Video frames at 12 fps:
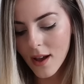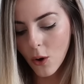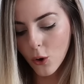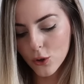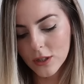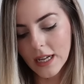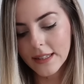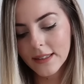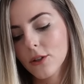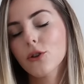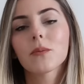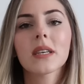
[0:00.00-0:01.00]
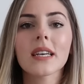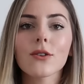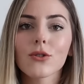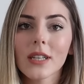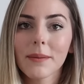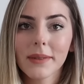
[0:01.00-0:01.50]
O yüzden diyorum ki
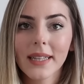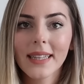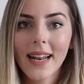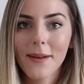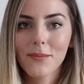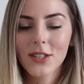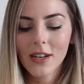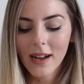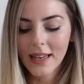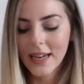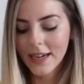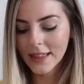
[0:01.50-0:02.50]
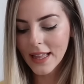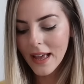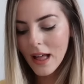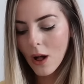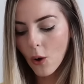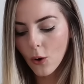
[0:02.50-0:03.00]
üzerinde denenmiş hallerini de
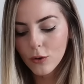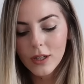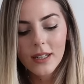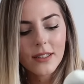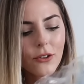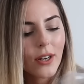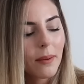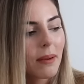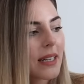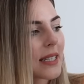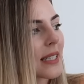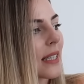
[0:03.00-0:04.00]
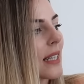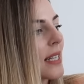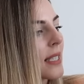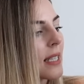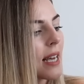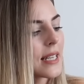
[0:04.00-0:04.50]
oradan
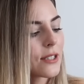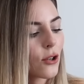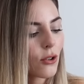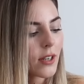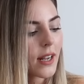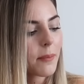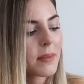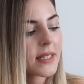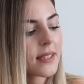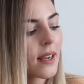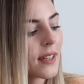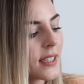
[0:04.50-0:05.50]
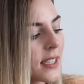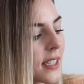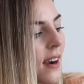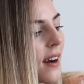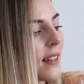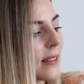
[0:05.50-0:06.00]
görebilirsiniz. Son olarak bir tane
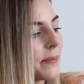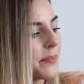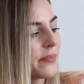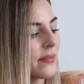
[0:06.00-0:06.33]
hırka aldım.